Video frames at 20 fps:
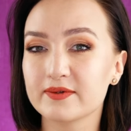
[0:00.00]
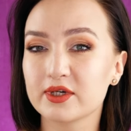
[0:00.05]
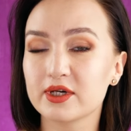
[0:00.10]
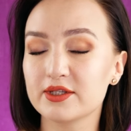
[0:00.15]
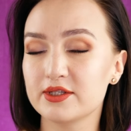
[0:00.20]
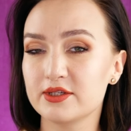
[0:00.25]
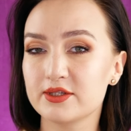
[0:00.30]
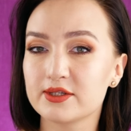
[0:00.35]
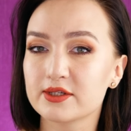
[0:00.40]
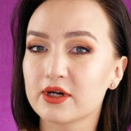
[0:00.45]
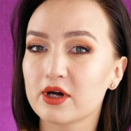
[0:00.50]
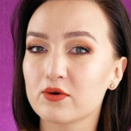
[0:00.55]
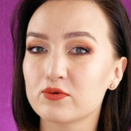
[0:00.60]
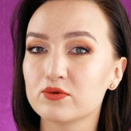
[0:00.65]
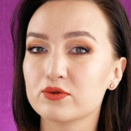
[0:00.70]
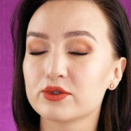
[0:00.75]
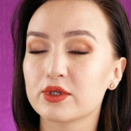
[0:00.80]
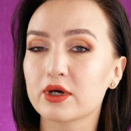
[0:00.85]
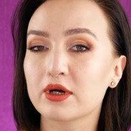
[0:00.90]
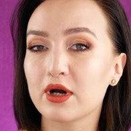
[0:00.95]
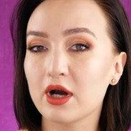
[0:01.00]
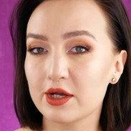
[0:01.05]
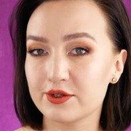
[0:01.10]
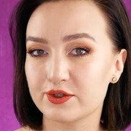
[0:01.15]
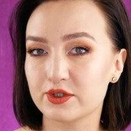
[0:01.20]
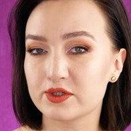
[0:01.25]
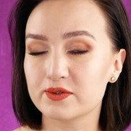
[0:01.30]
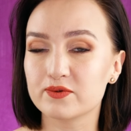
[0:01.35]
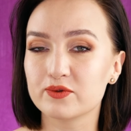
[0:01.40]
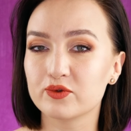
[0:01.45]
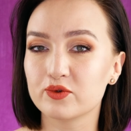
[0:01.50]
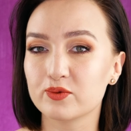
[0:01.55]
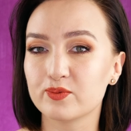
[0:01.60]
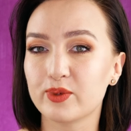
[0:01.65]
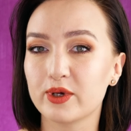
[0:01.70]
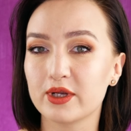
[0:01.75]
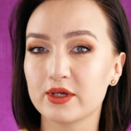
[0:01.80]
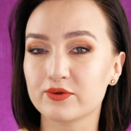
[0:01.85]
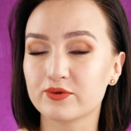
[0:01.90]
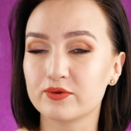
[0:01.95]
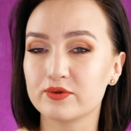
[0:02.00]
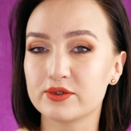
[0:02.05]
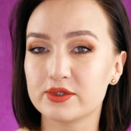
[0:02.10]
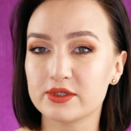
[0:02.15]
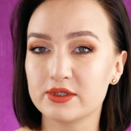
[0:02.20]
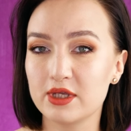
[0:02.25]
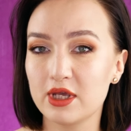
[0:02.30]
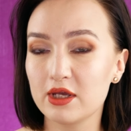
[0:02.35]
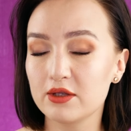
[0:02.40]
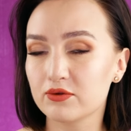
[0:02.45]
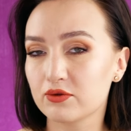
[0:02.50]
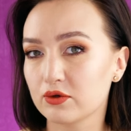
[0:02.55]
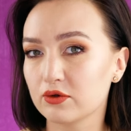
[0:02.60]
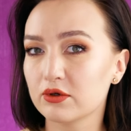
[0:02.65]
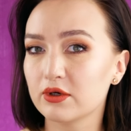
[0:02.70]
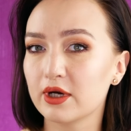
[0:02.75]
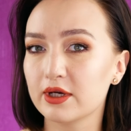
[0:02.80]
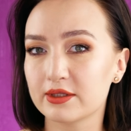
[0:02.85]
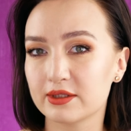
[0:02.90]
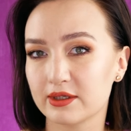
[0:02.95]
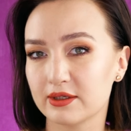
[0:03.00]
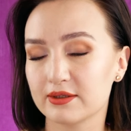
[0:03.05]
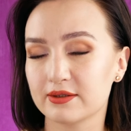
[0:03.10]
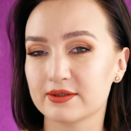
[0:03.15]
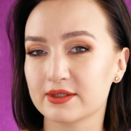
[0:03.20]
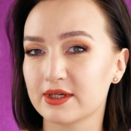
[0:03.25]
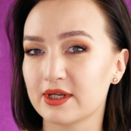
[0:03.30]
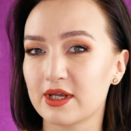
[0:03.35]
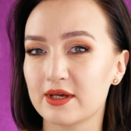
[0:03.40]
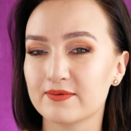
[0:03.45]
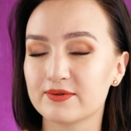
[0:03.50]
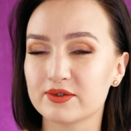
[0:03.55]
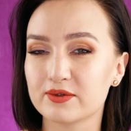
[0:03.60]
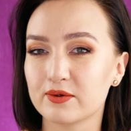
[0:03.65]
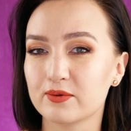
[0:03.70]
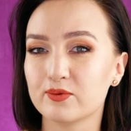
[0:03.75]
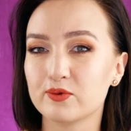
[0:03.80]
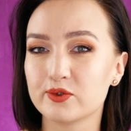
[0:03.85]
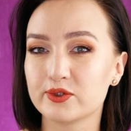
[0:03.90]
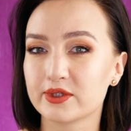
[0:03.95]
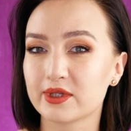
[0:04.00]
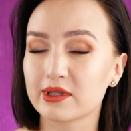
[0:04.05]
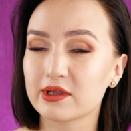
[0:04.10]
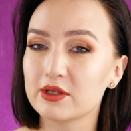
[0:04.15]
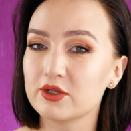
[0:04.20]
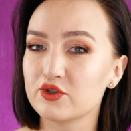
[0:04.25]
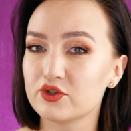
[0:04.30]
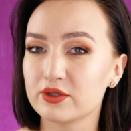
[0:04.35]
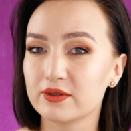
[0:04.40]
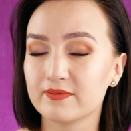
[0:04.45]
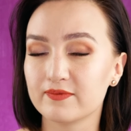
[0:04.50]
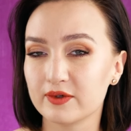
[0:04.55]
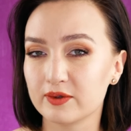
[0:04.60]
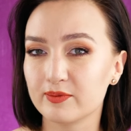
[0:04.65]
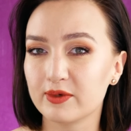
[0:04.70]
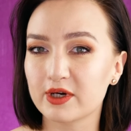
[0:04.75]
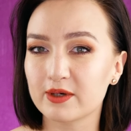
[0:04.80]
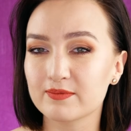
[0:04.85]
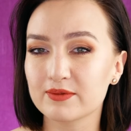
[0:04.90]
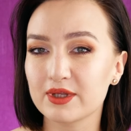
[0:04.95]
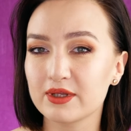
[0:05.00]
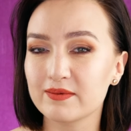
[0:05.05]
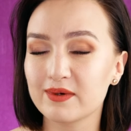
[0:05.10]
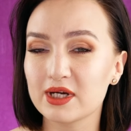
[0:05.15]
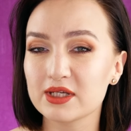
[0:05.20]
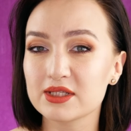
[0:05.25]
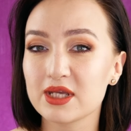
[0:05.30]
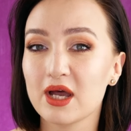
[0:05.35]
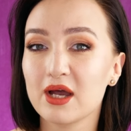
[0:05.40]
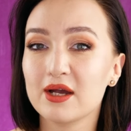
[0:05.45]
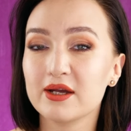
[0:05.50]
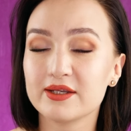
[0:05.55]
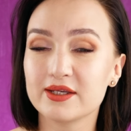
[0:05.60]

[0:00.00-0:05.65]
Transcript: вы хотите какую-то качественную палетку теней, то это, скорее всего, будет отличным выбором для вас.